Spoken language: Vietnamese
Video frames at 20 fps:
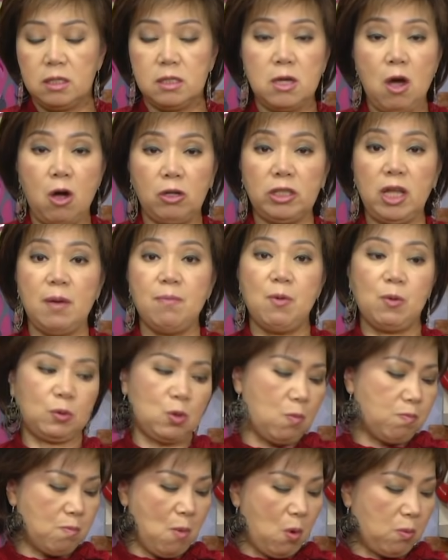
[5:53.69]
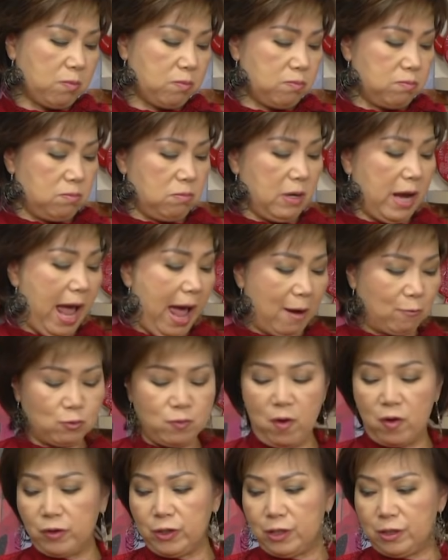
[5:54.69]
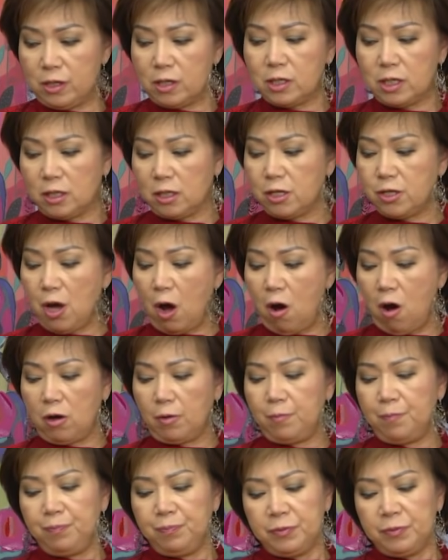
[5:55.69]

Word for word: cho thêm một chút bột ừ, gạo vô nữa thì nó giòn